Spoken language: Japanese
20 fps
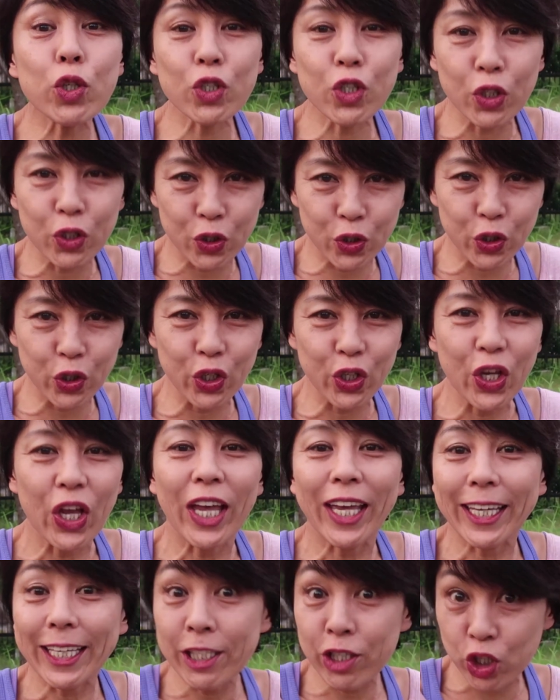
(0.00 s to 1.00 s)
つずつ
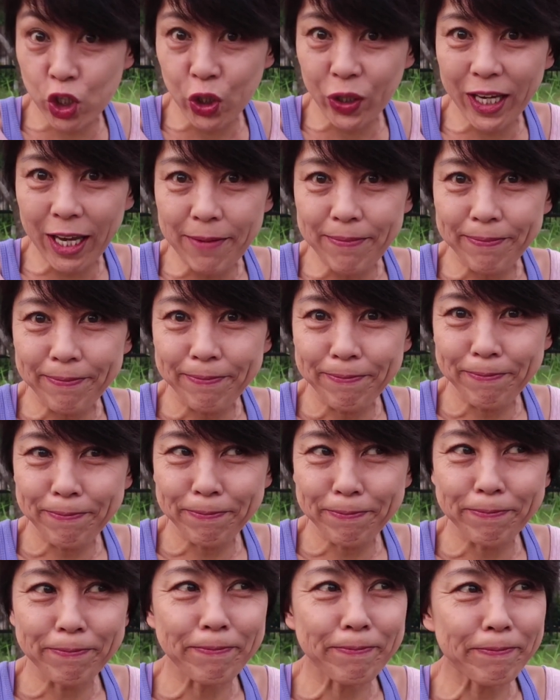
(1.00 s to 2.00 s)
1週間
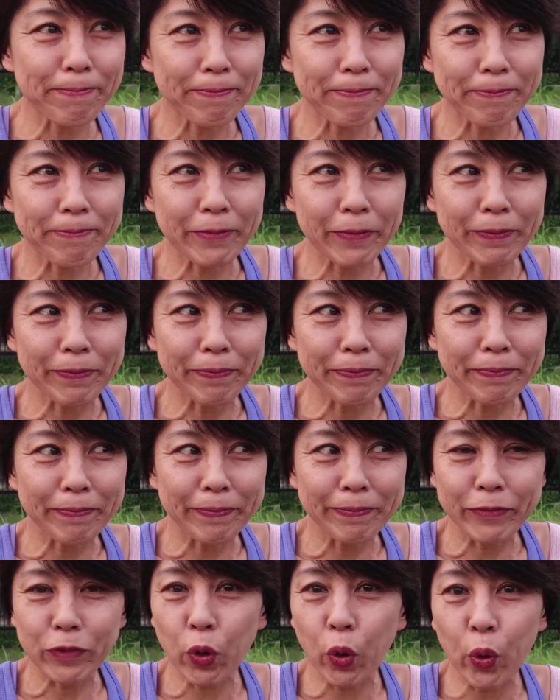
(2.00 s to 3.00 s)

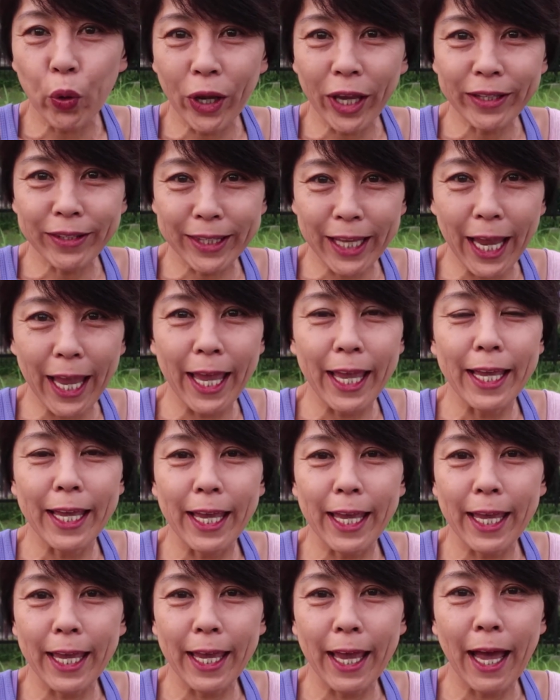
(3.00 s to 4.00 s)
とこうやって、
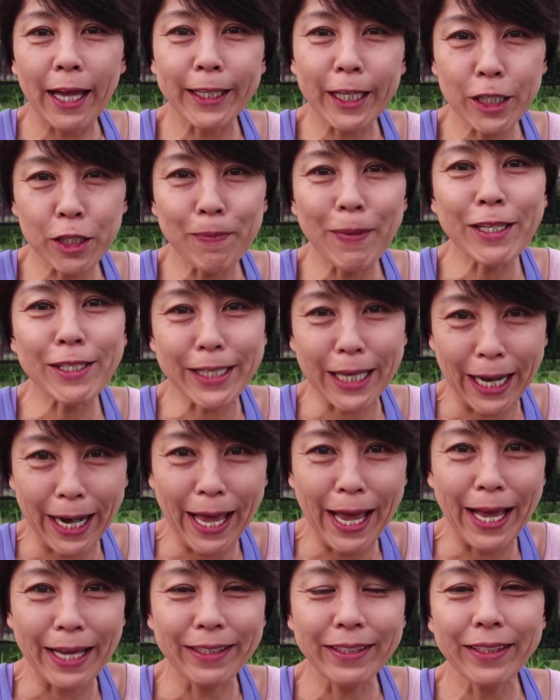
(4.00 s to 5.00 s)
えー、話しますか
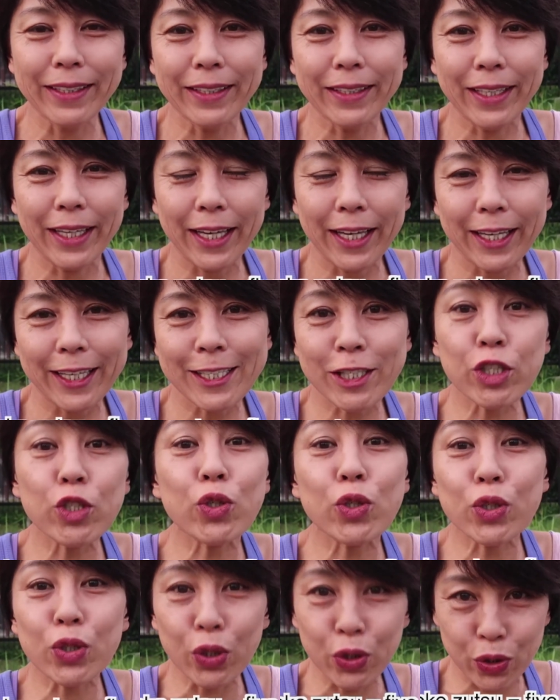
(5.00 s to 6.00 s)
ら、えー、5
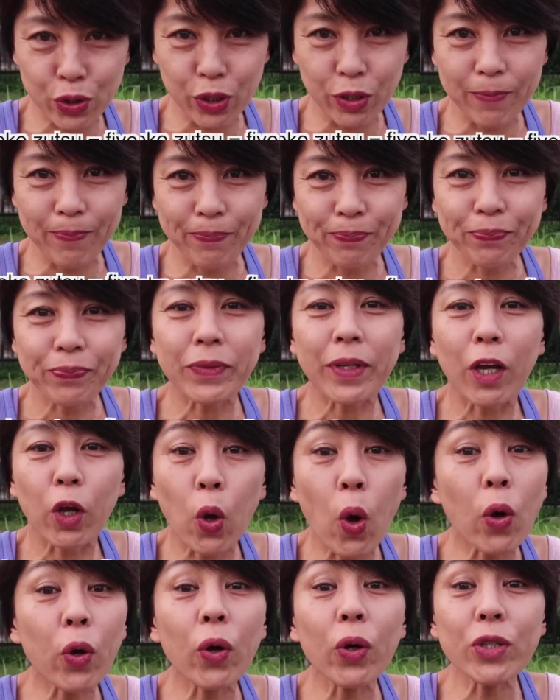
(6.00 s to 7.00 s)
つずつ
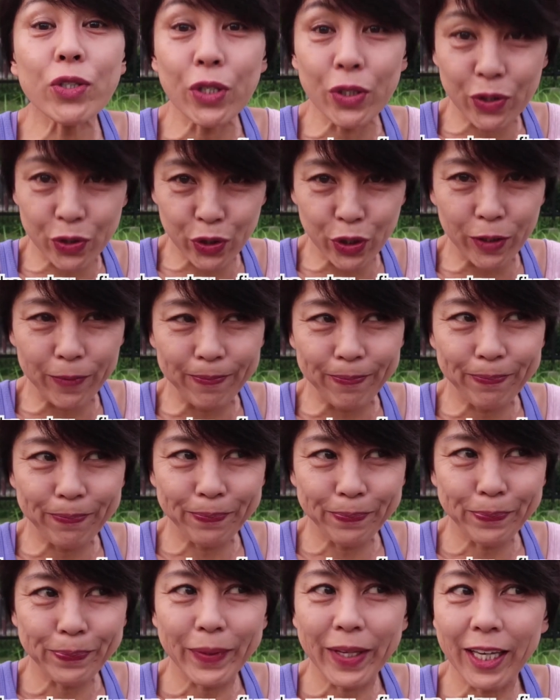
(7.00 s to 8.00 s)
5個ずつ
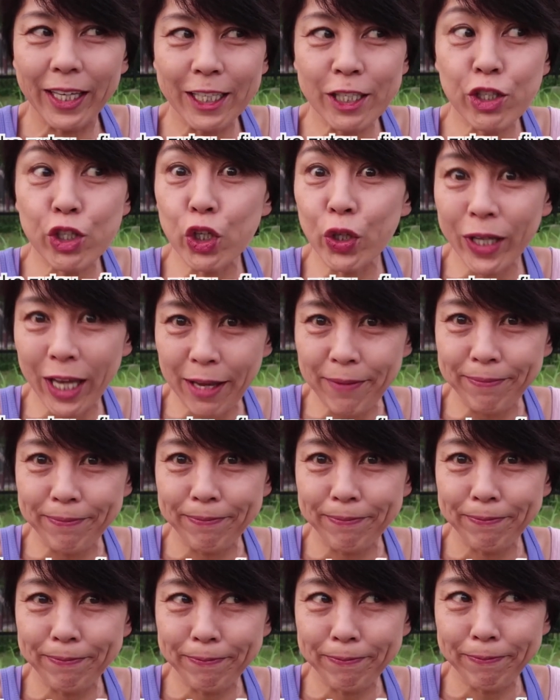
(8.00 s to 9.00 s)
1週間
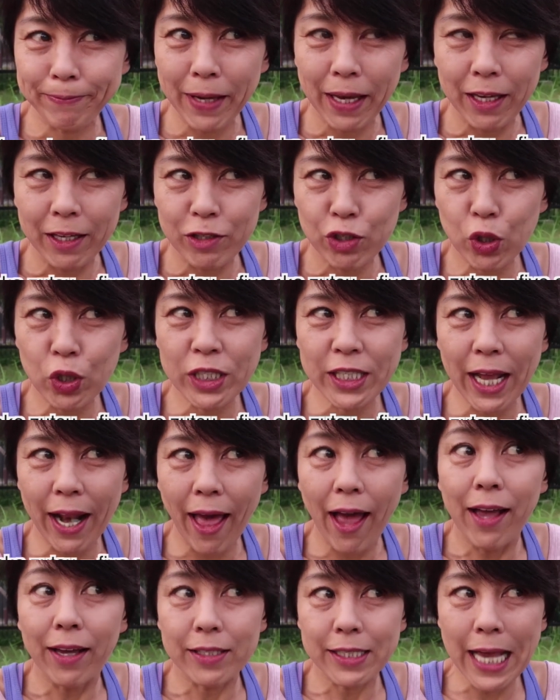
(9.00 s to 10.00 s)
そした
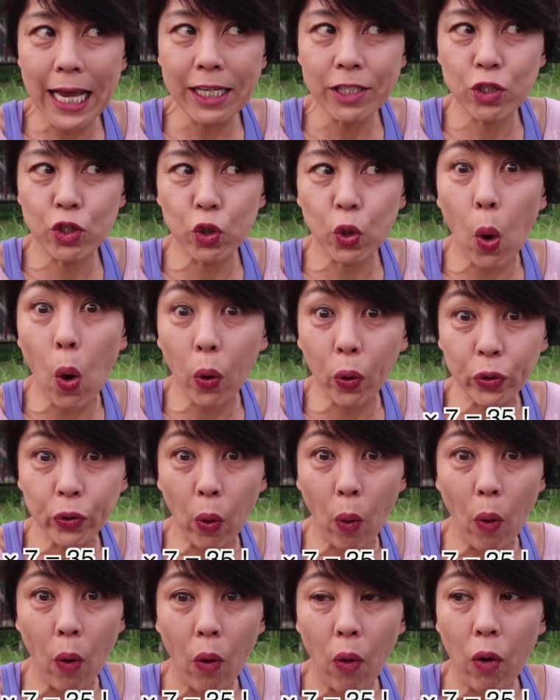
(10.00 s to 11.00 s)
ら35個
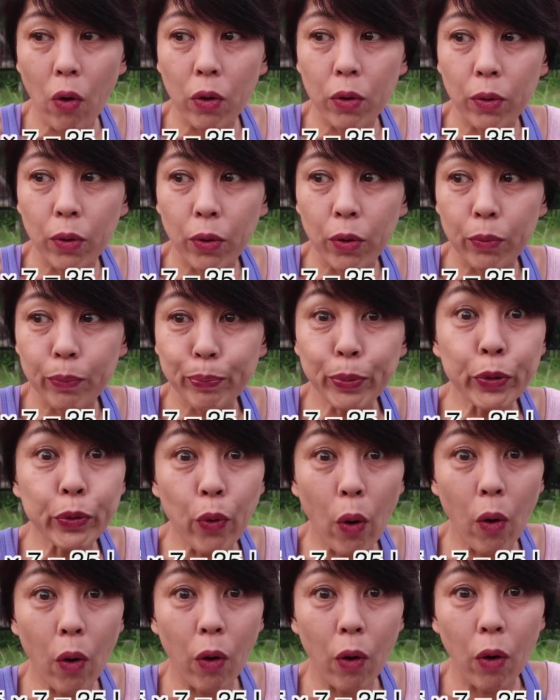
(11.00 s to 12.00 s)
の
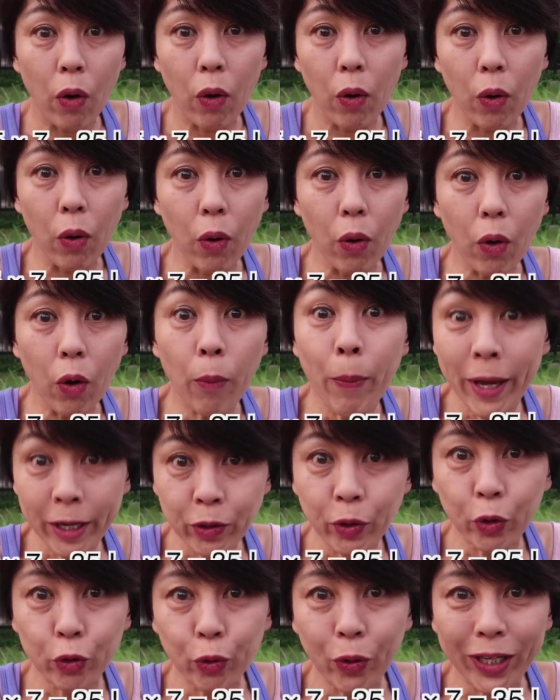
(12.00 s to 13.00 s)
文を覚え
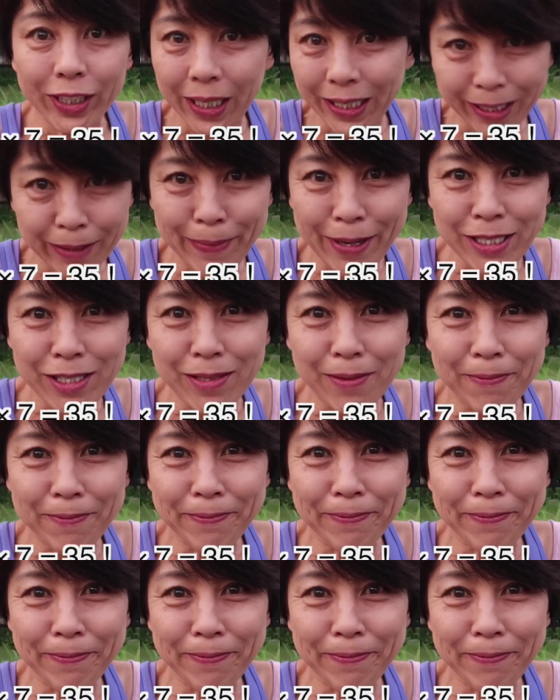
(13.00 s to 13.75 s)
ることができます